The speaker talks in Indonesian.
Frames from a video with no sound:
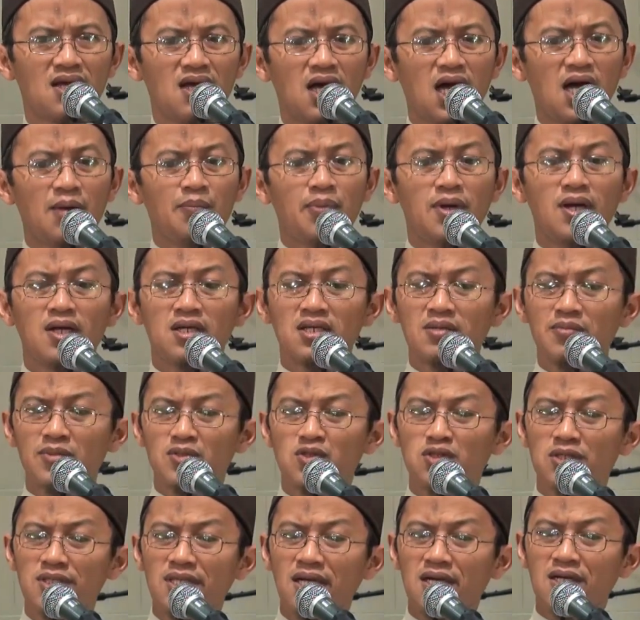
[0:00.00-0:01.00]
Apalagi
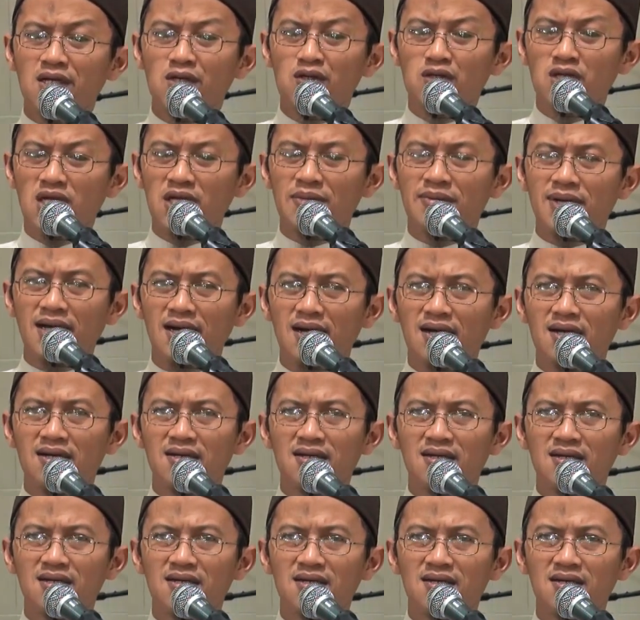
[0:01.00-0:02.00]
masjidnya gede, Pak.
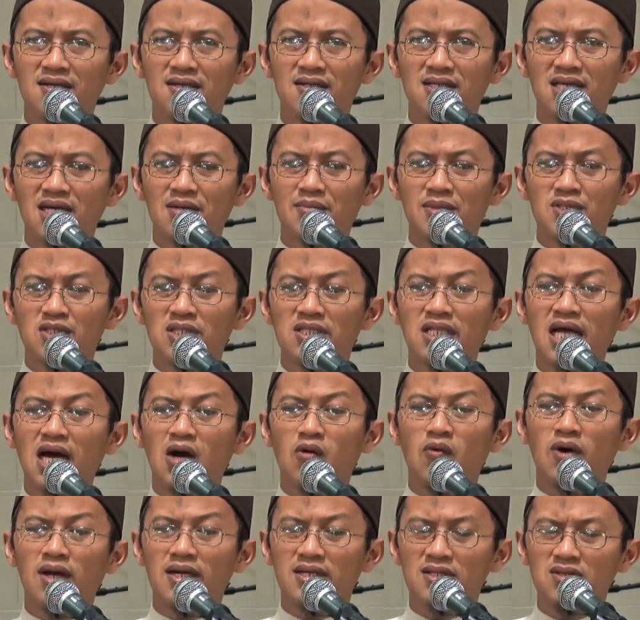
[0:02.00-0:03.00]
Yang masjid
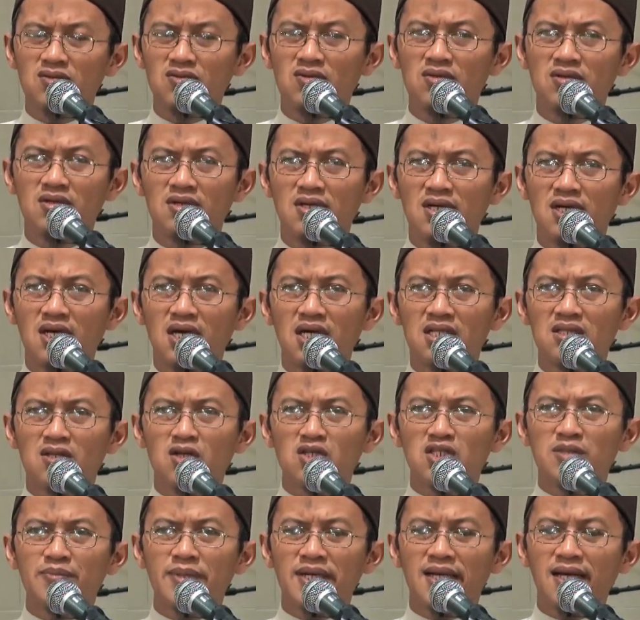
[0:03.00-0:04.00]
awal itu
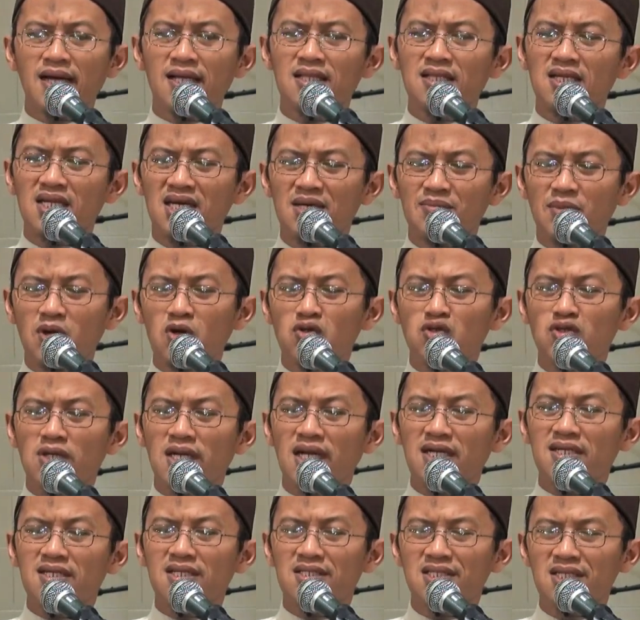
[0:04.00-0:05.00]
Terus mereka tidak mau
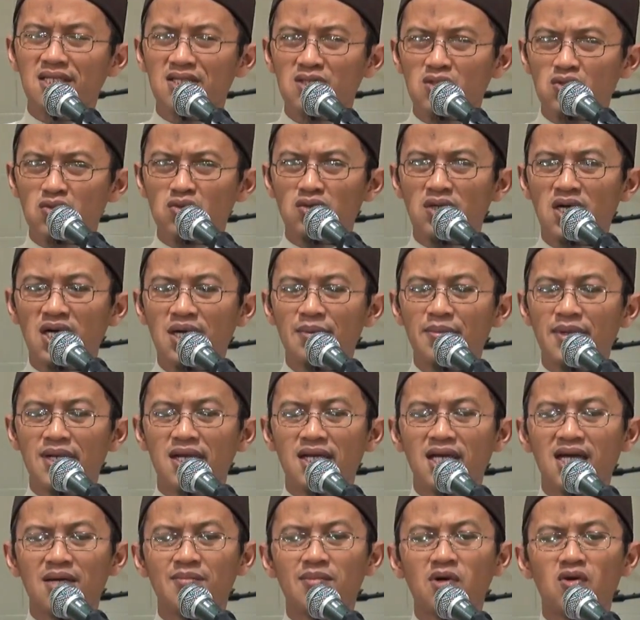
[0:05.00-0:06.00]
sholat di situ,
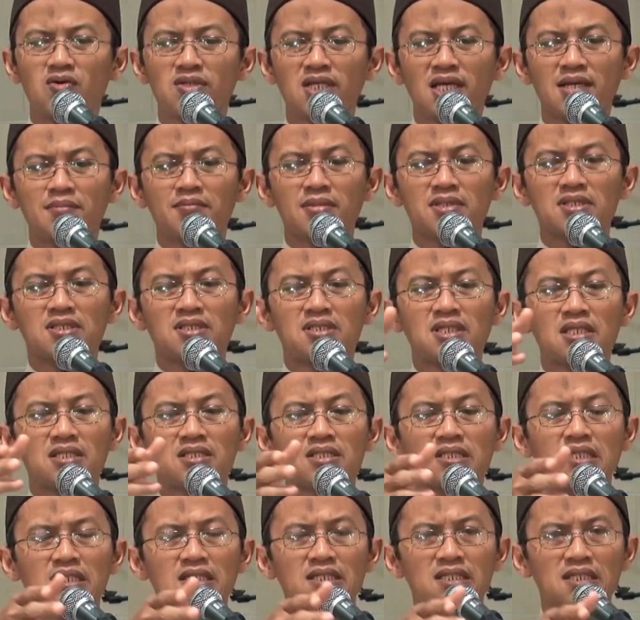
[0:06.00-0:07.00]
mereka maunya masjid
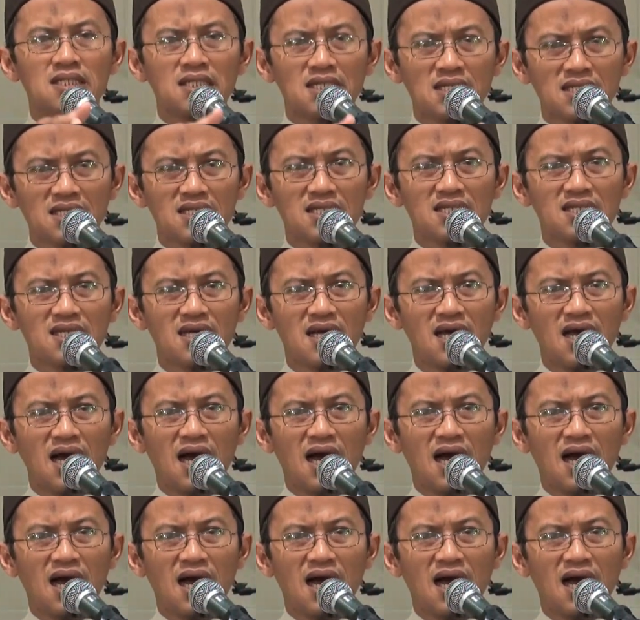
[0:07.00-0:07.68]
sendiri.